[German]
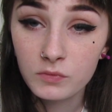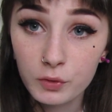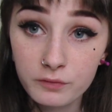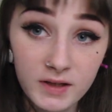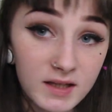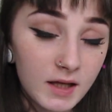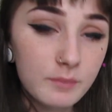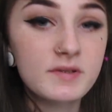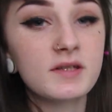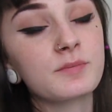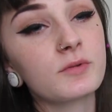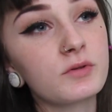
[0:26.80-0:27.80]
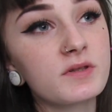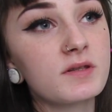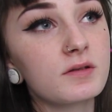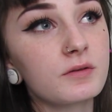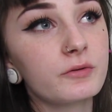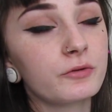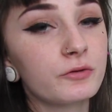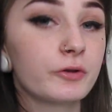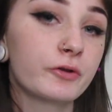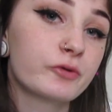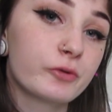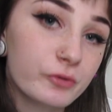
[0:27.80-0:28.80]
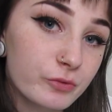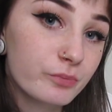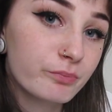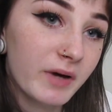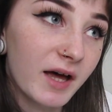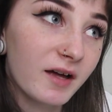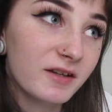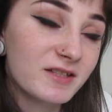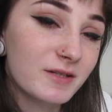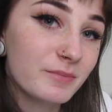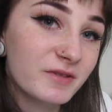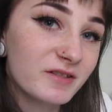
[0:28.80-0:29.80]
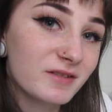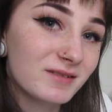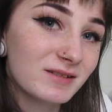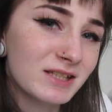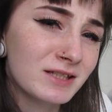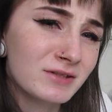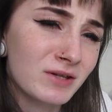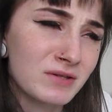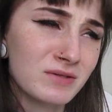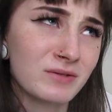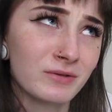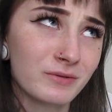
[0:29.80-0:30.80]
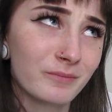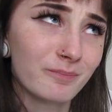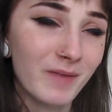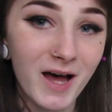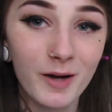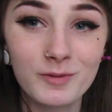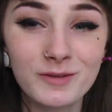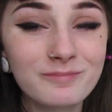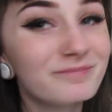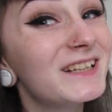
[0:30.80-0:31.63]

und welche Apps ich benutze und noch so ein paar Tipps, die ich sonst noch habe.